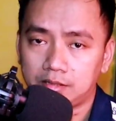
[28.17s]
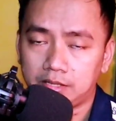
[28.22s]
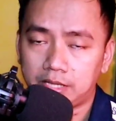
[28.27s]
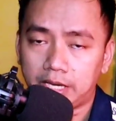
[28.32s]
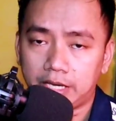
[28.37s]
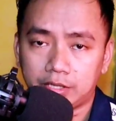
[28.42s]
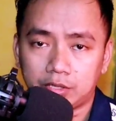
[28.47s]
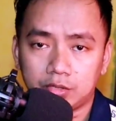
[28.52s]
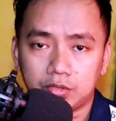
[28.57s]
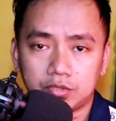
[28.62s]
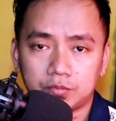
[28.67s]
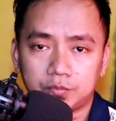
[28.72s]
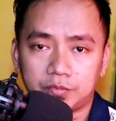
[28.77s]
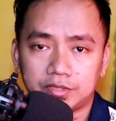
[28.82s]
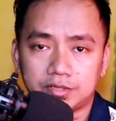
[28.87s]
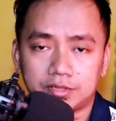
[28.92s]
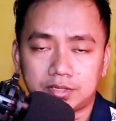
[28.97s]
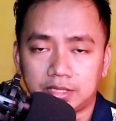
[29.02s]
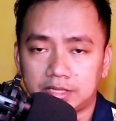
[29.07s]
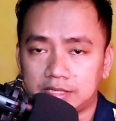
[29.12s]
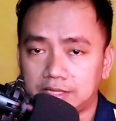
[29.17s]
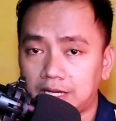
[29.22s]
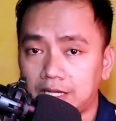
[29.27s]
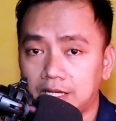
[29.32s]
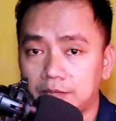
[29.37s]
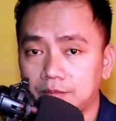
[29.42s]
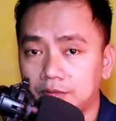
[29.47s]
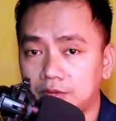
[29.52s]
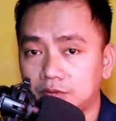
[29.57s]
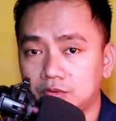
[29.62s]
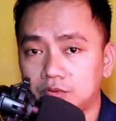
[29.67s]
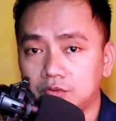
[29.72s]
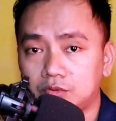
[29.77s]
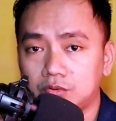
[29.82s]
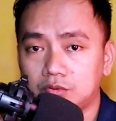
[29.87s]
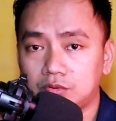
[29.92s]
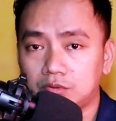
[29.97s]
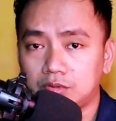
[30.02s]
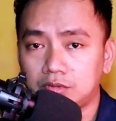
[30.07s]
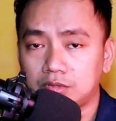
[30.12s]
Yaitu sebuah cerita yang
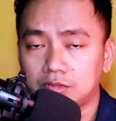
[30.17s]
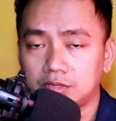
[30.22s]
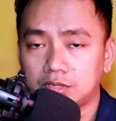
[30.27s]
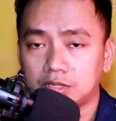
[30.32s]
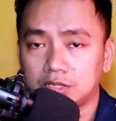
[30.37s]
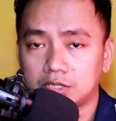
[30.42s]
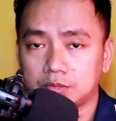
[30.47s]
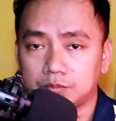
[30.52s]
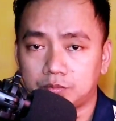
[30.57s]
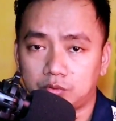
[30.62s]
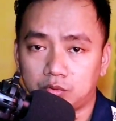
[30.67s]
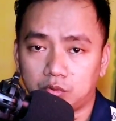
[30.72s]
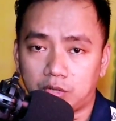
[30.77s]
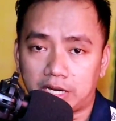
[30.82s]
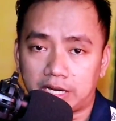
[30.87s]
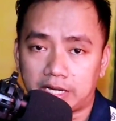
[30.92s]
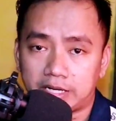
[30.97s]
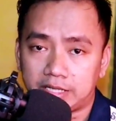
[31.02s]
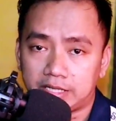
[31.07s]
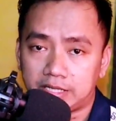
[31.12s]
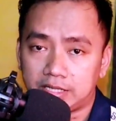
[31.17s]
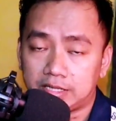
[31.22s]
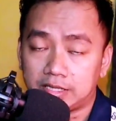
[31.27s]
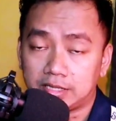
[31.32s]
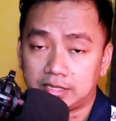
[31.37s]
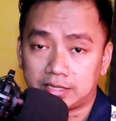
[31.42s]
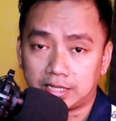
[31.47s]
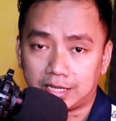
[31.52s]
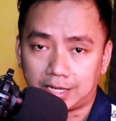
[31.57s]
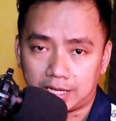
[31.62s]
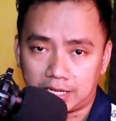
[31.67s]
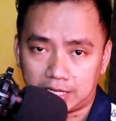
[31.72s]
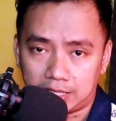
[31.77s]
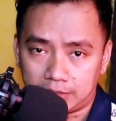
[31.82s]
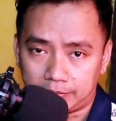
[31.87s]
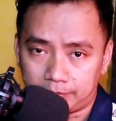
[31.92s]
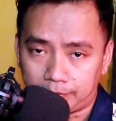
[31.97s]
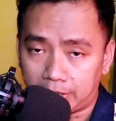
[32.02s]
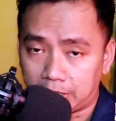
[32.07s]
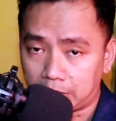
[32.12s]
berjudul 10 hari dengan
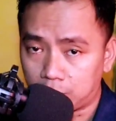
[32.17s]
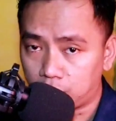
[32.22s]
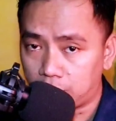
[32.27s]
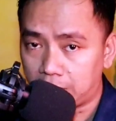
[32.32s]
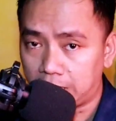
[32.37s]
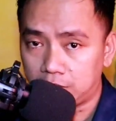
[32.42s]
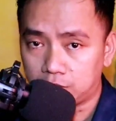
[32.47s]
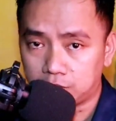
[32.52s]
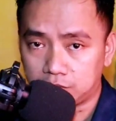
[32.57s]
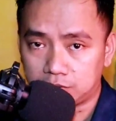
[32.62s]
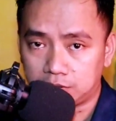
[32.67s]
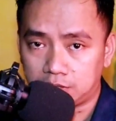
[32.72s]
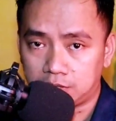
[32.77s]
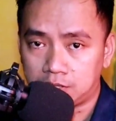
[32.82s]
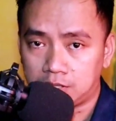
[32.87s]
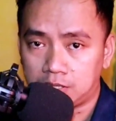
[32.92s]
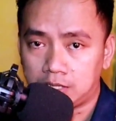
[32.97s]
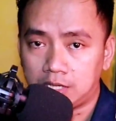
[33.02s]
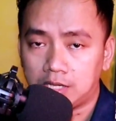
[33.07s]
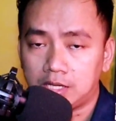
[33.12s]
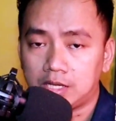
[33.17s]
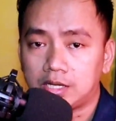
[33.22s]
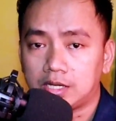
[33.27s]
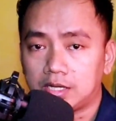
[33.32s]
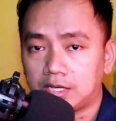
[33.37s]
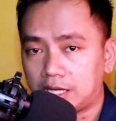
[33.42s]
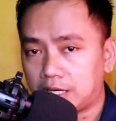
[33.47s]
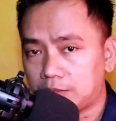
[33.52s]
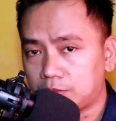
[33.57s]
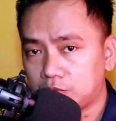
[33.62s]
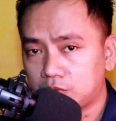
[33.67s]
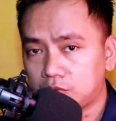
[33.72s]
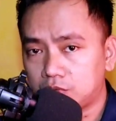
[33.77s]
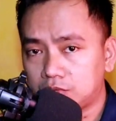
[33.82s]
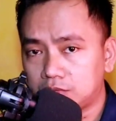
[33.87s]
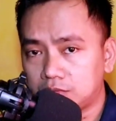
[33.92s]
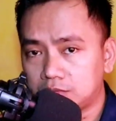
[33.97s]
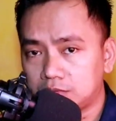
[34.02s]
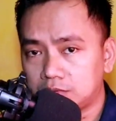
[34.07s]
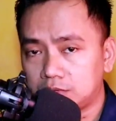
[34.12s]
makhluk halus
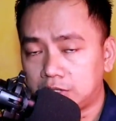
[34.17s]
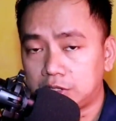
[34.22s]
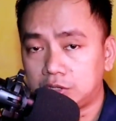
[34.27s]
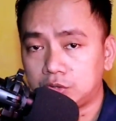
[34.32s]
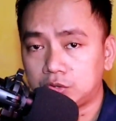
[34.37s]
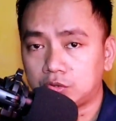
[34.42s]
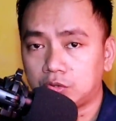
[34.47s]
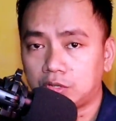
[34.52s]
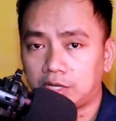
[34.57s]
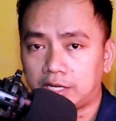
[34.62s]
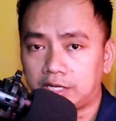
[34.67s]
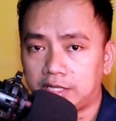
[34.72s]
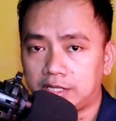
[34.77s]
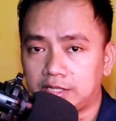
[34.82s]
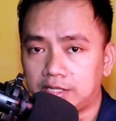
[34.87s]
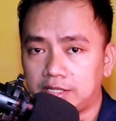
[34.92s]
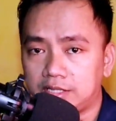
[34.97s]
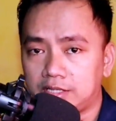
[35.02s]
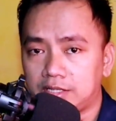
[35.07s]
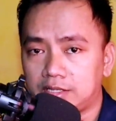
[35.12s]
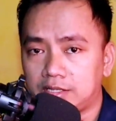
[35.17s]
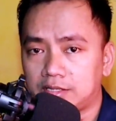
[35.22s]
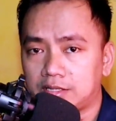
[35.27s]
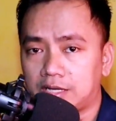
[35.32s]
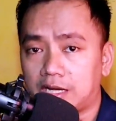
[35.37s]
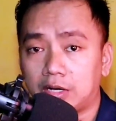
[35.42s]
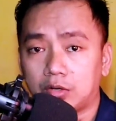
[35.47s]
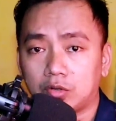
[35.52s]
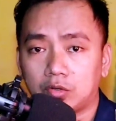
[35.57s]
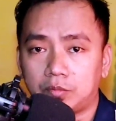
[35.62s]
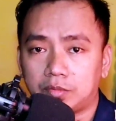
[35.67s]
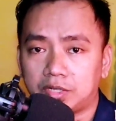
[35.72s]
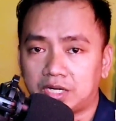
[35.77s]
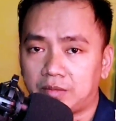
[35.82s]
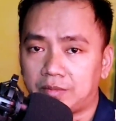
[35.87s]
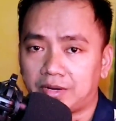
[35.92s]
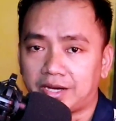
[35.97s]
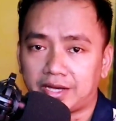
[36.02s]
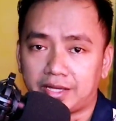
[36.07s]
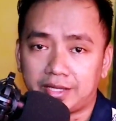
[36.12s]
Namun di judul kali ini aku
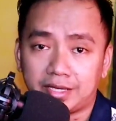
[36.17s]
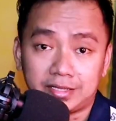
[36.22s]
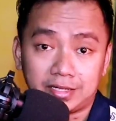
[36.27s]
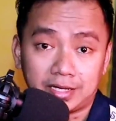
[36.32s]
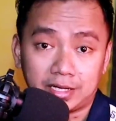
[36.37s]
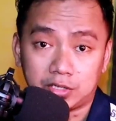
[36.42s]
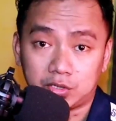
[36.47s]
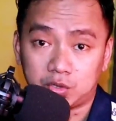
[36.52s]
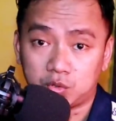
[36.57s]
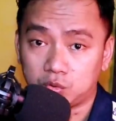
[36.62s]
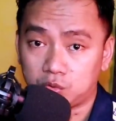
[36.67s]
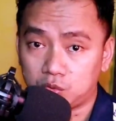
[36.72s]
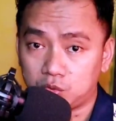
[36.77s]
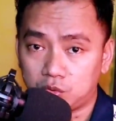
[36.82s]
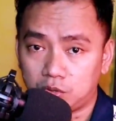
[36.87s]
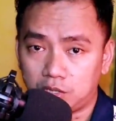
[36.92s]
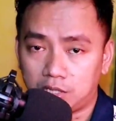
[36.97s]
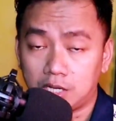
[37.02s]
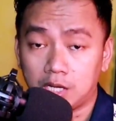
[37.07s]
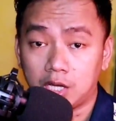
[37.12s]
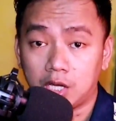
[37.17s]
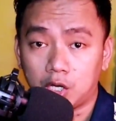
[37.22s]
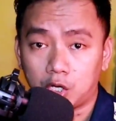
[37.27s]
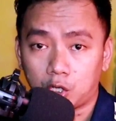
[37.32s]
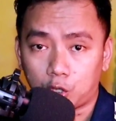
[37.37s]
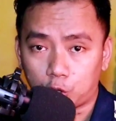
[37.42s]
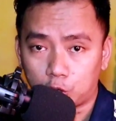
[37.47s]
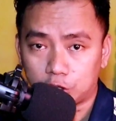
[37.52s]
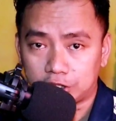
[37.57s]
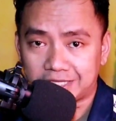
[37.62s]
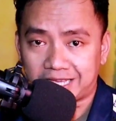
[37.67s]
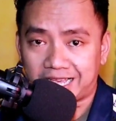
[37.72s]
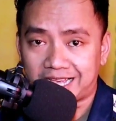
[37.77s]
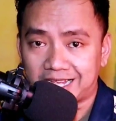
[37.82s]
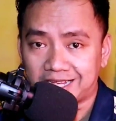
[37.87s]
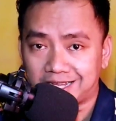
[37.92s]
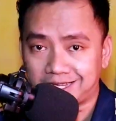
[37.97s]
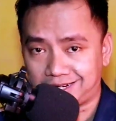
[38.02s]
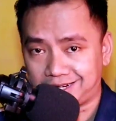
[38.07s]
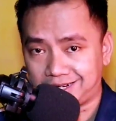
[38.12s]
menamakannya dengan judul Kos
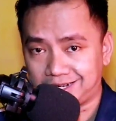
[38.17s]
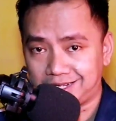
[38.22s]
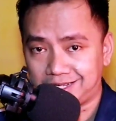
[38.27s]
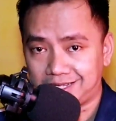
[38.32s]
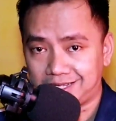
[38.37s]
Angker